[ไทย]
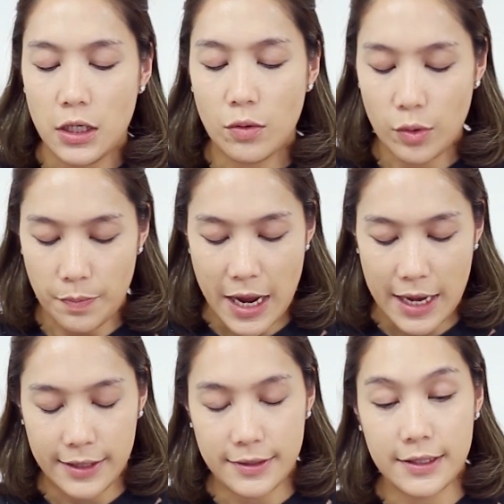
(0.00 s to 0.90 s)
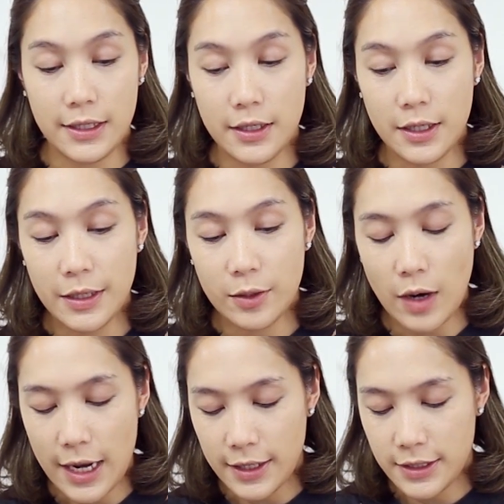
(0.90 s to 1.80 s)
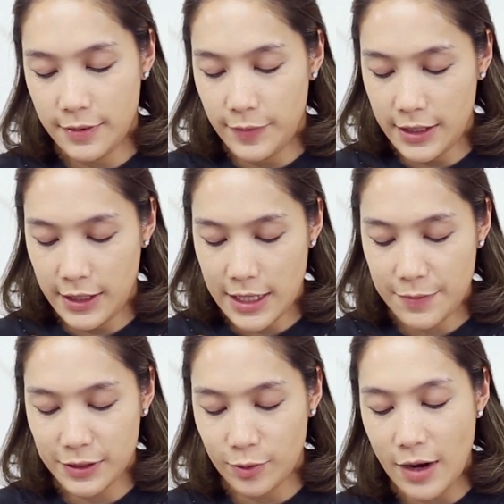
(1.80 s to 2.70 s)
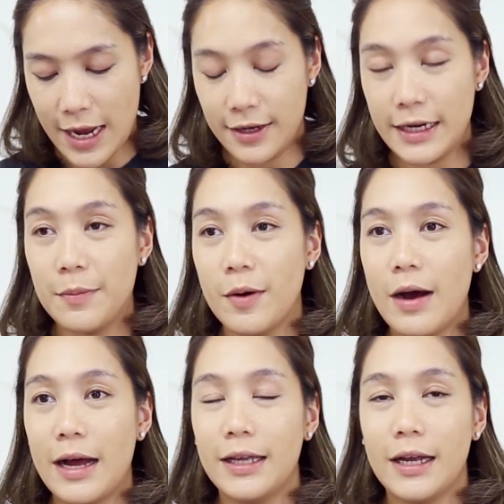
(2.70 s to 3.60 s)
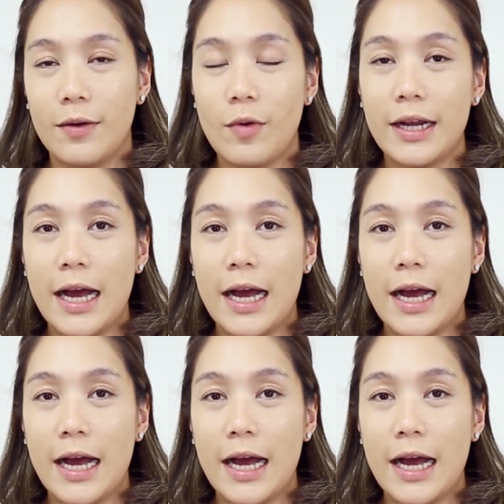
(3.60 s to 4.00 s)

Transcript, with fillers: นี่ขุดพาเลตสีที่มีทุกอันในชีวิตนี้แทบจะทุกอันเลยนะมาวางเรียงกันไว้